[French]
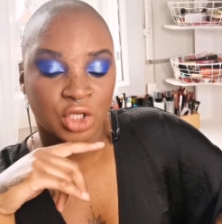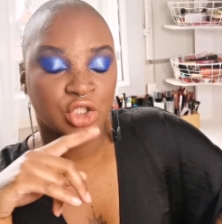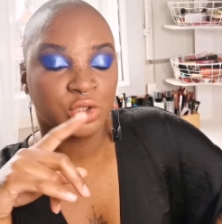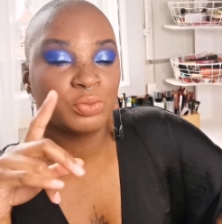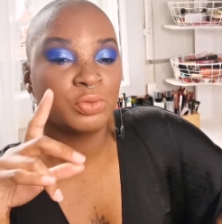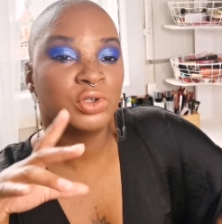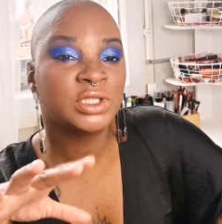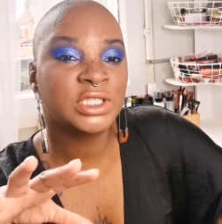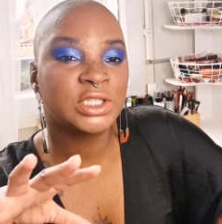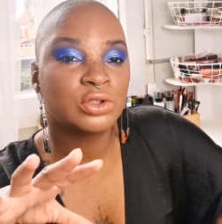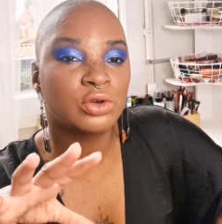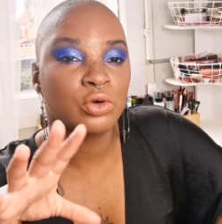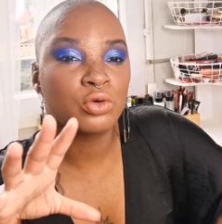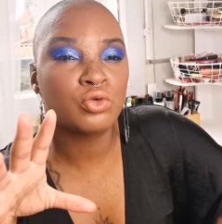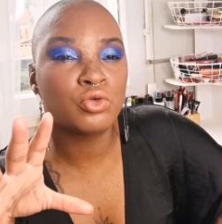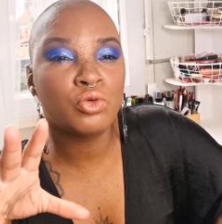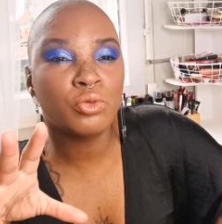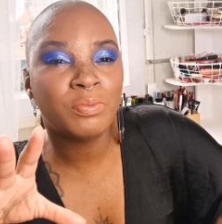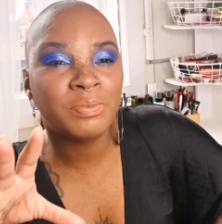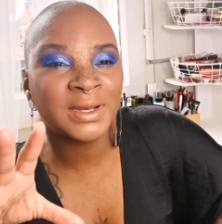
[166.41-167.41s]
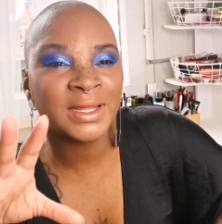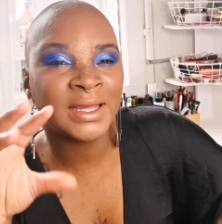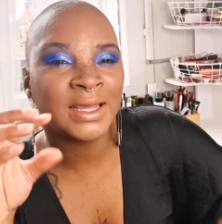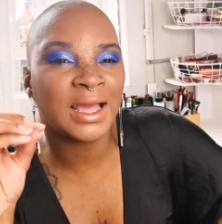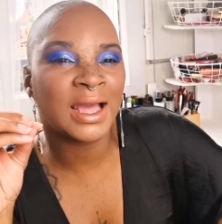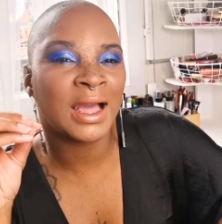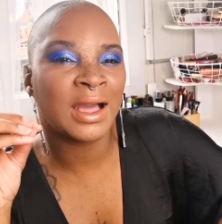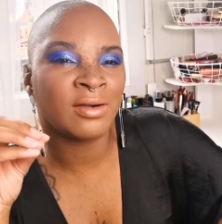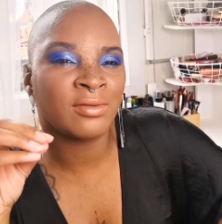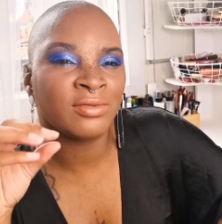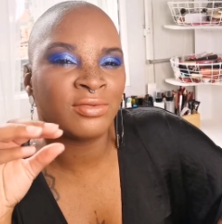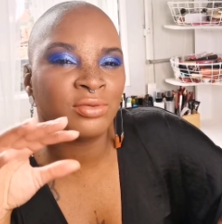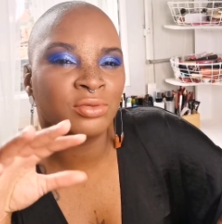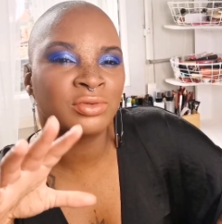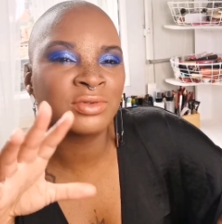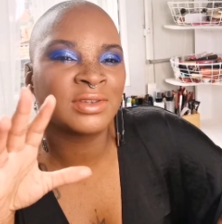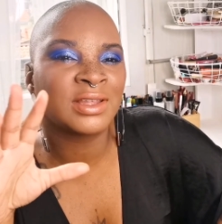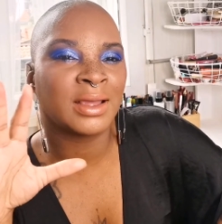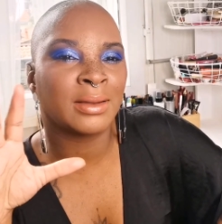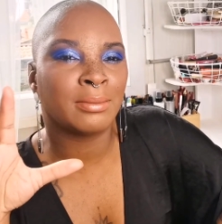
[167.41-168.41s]
Je me dis que couplé à un
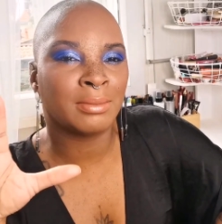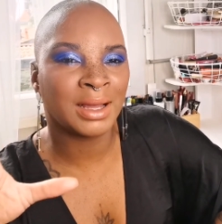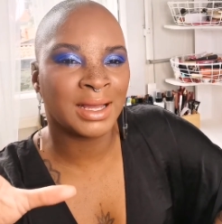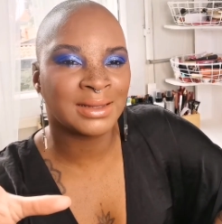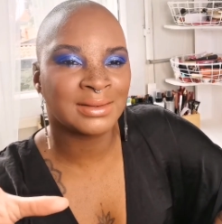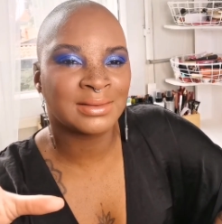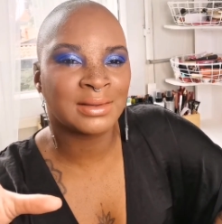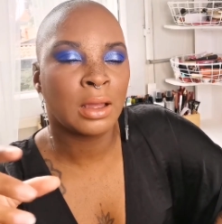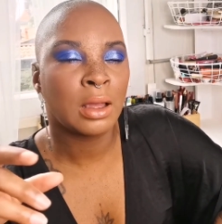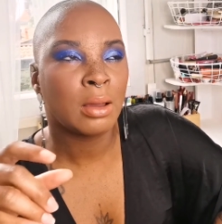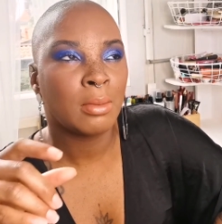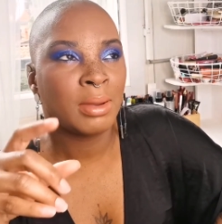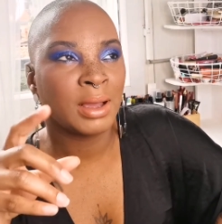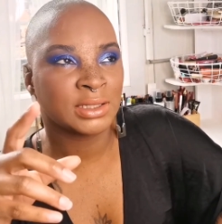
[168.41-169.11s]
fond de teint mat,